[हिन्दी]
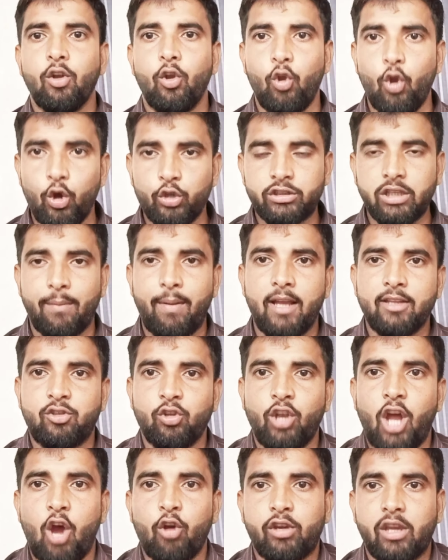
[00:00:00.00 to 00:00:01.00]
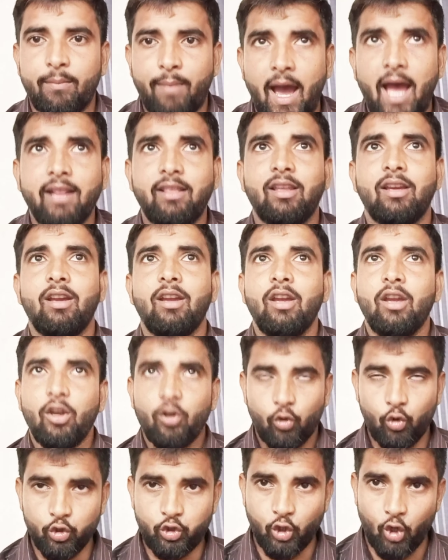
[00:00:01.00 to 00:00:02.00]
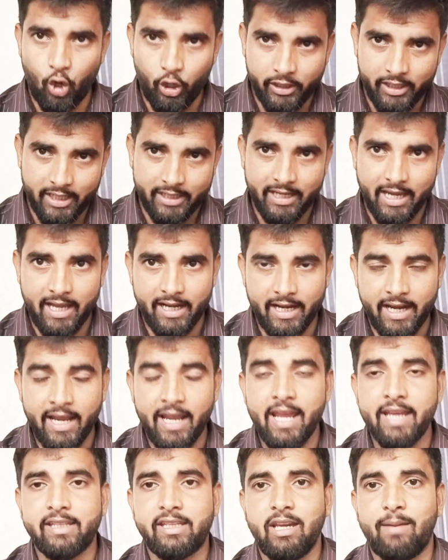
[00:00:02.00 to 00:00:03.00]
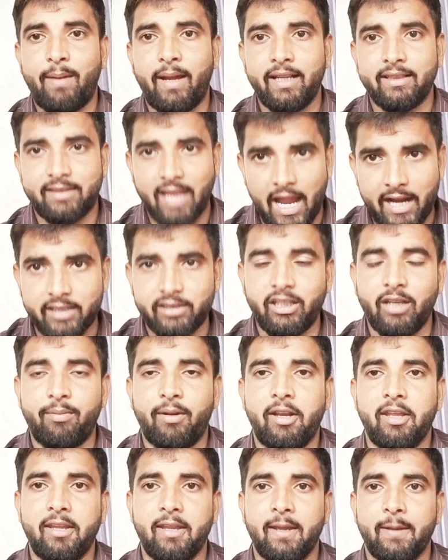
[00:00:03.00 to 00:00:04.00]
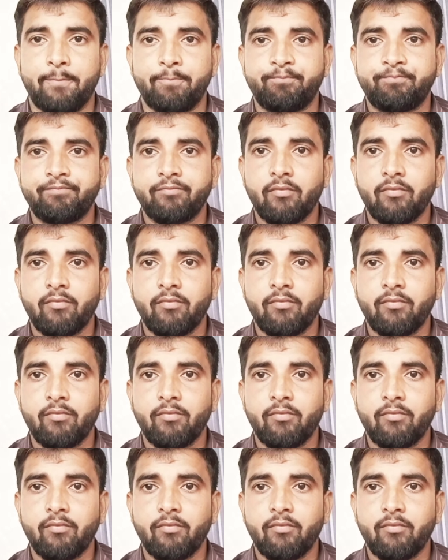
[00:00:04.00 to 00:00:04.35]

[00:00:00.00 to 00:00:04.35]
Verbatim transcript: लोकसभा चुनाव के बाद कुछ लोग ये कह रहे हैं कि हमारी ताकतें बढ़ी हैं